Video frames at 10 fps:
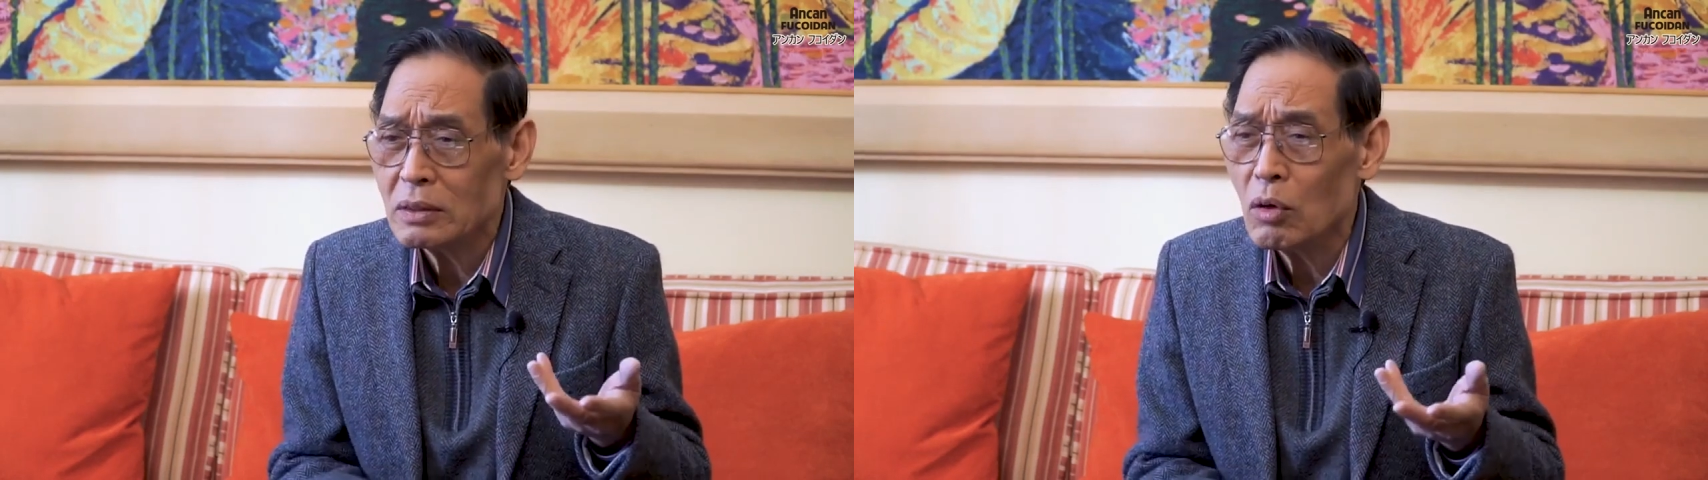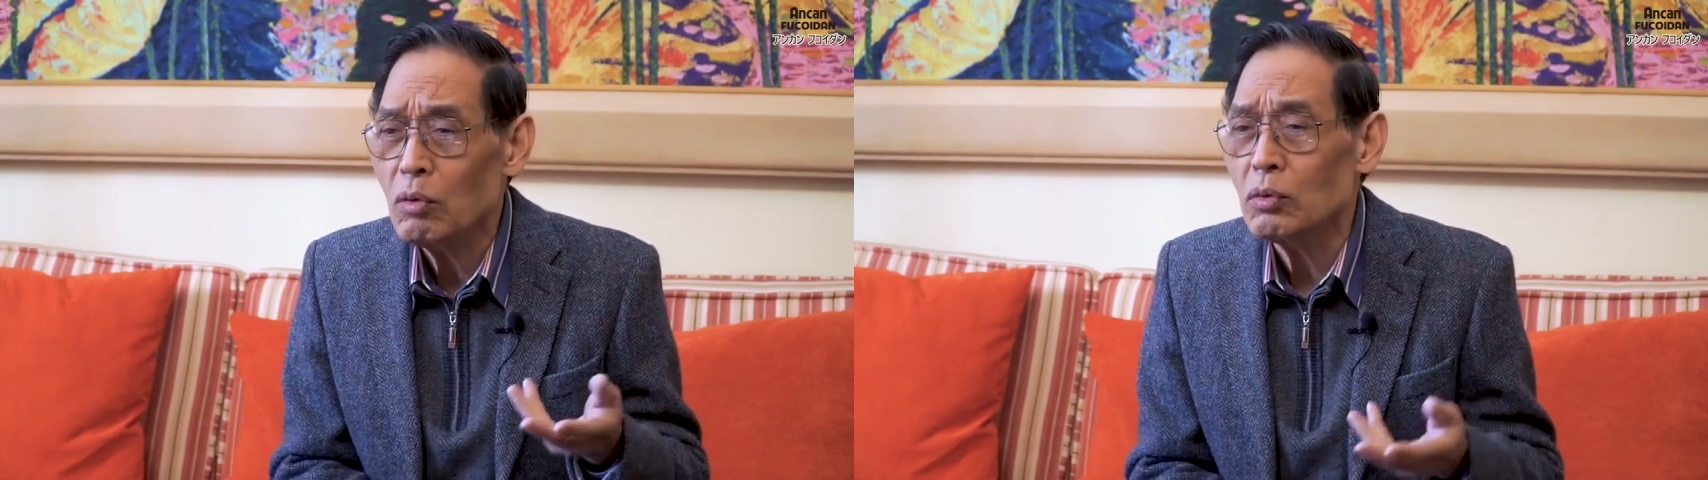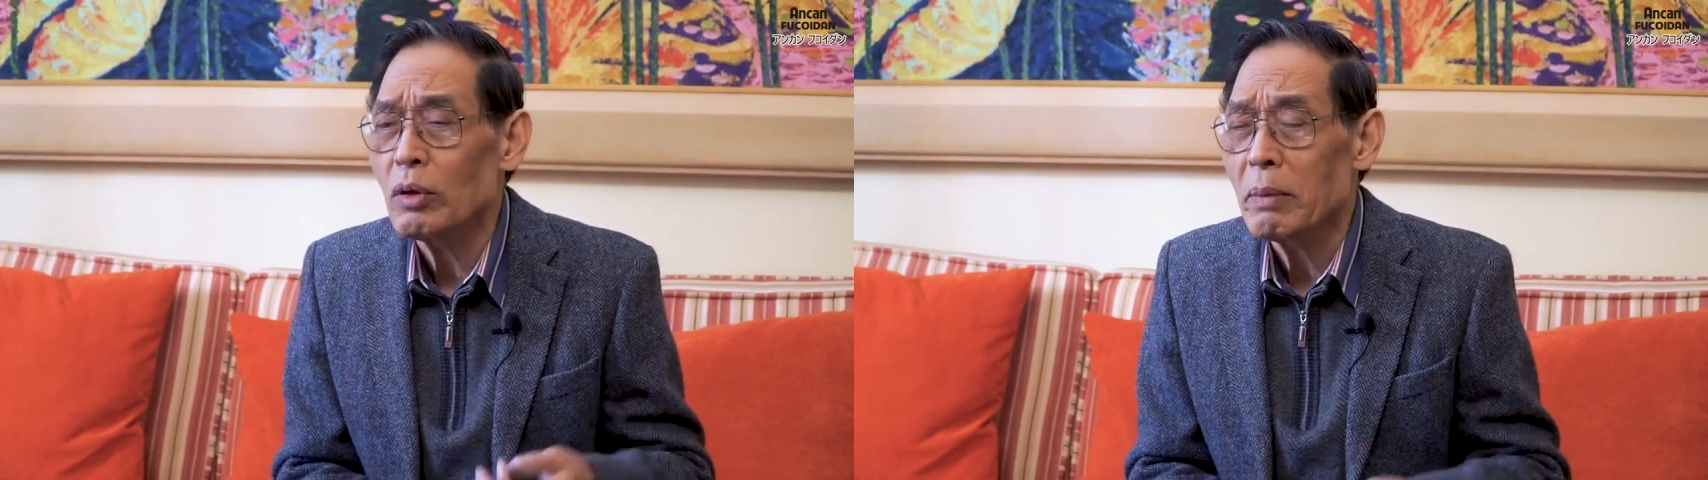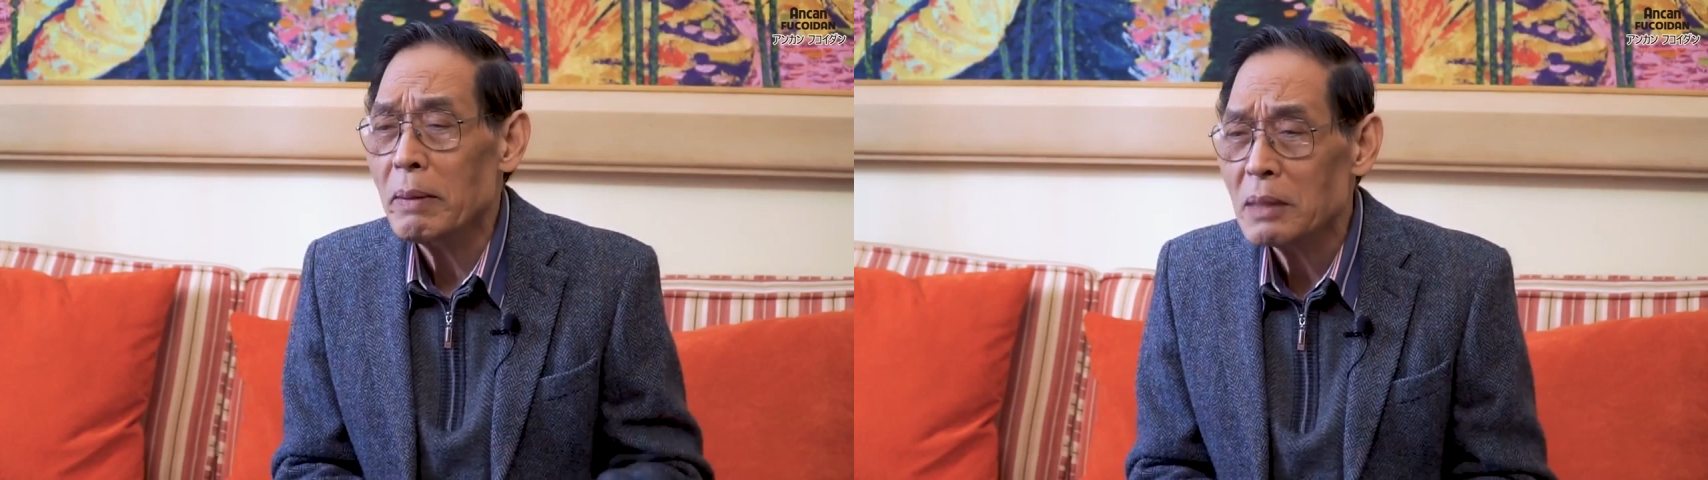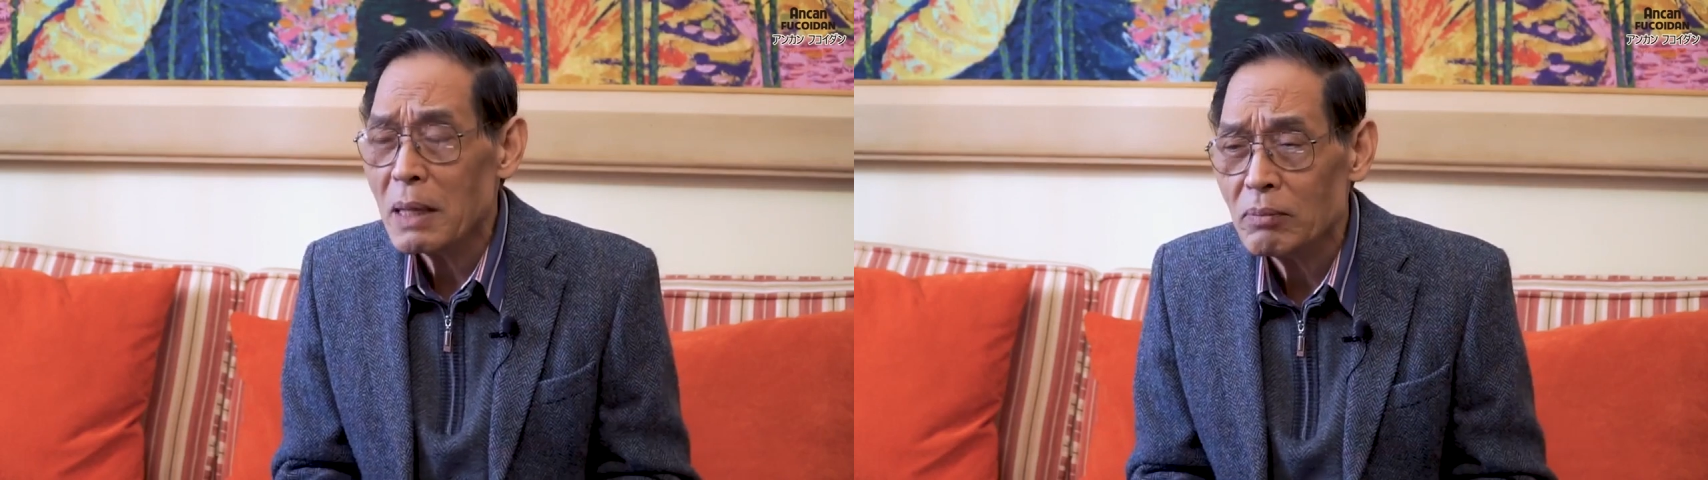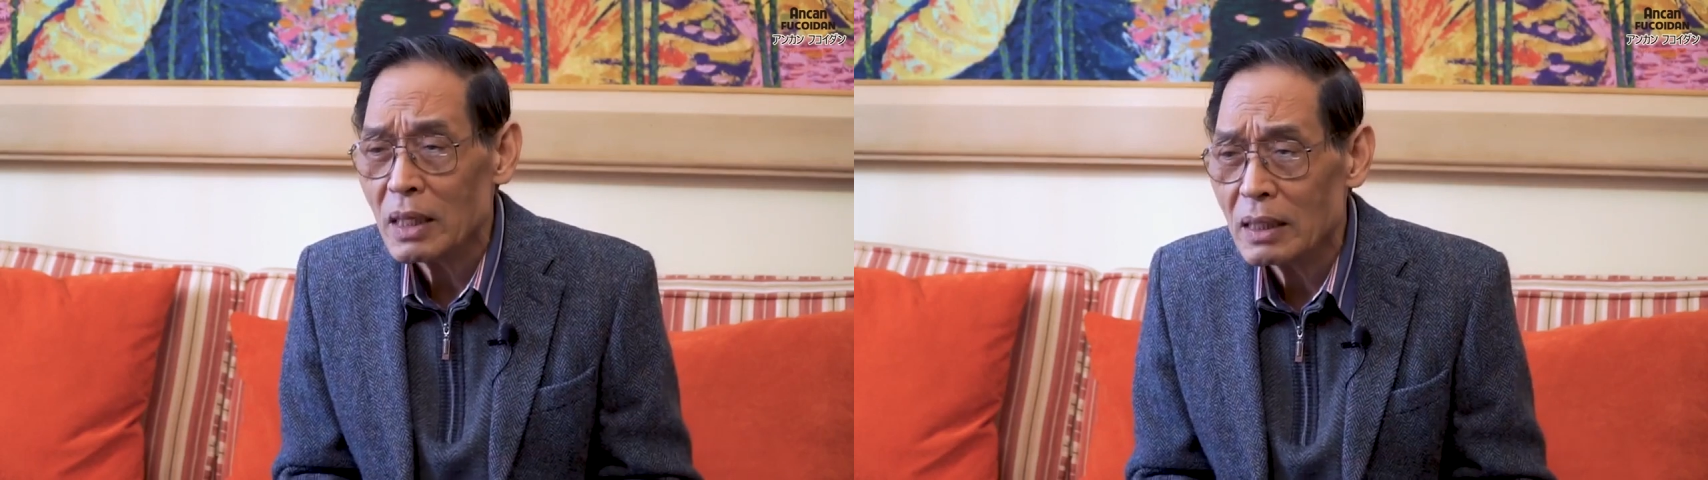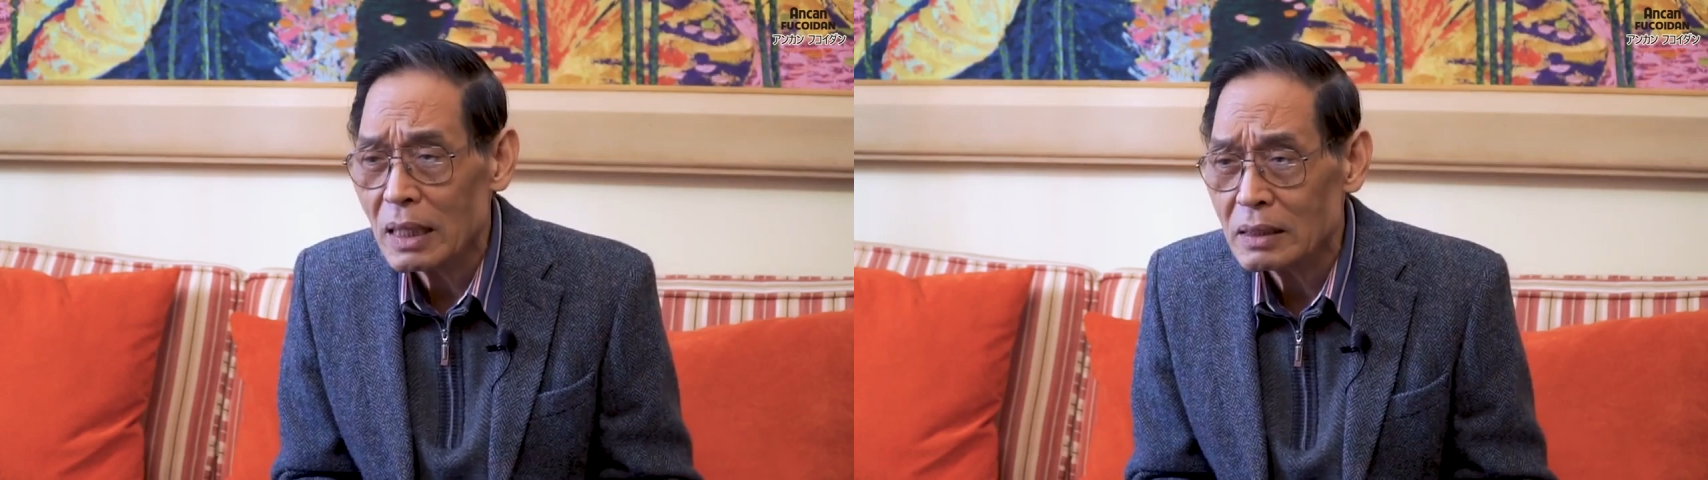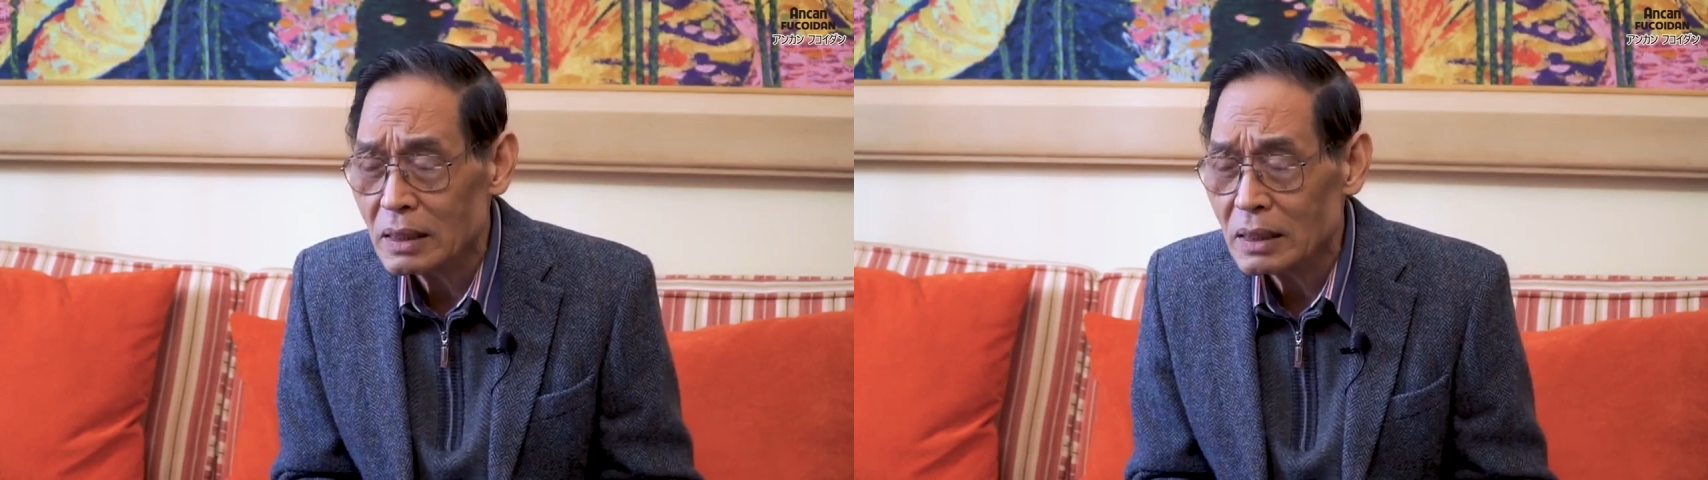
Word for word: sau tuổi 35 chẳng hạn